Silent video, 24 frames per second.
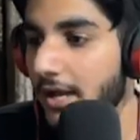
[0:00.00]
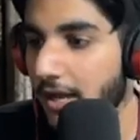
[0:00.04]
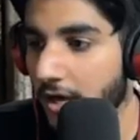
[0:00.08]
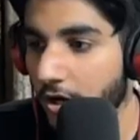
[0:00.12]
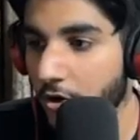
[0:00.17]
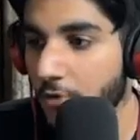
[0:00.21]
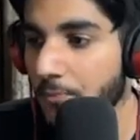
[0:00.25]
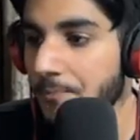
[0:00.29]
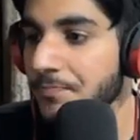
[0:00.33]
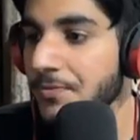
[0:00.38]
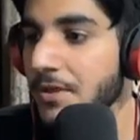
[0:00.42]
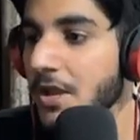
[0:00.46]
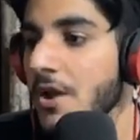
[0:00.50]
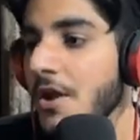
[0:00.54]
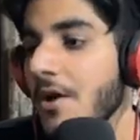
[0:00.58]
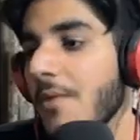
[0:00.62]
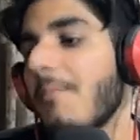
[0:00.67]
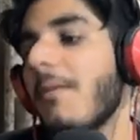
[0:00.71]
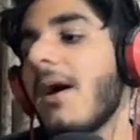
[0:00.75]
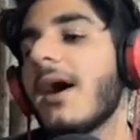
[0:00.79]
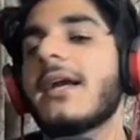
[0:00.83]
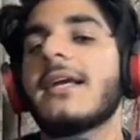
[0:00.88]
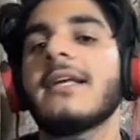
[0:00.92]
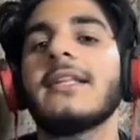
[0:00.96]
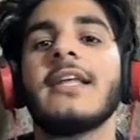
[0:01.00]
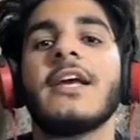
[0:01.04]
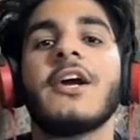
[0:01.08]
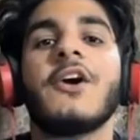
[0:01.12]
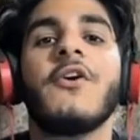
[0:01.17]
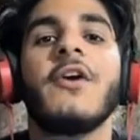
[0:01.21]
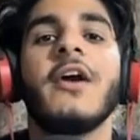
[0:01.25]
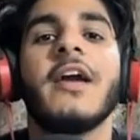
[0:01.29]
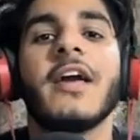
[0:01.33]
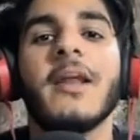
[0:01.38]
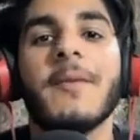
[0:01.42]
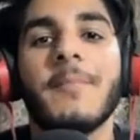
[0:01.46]
रहा हूँ बाकी देखो
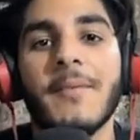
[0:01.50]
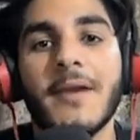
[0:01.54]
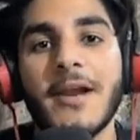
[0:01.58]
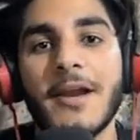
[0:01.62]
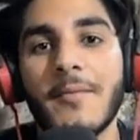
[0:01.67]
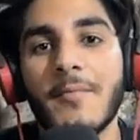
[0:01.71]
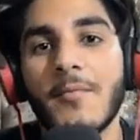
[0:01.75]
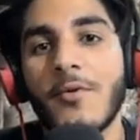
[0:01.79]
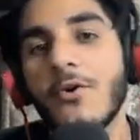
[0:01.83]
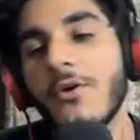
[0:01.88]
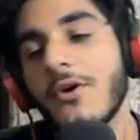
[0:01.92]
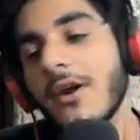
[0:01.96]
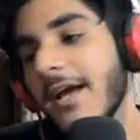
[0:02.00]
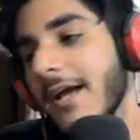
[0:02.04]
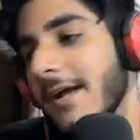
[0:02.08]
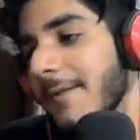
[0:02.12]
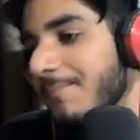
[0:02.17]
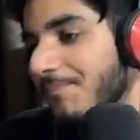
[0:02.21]
एयरप्लेन मोड है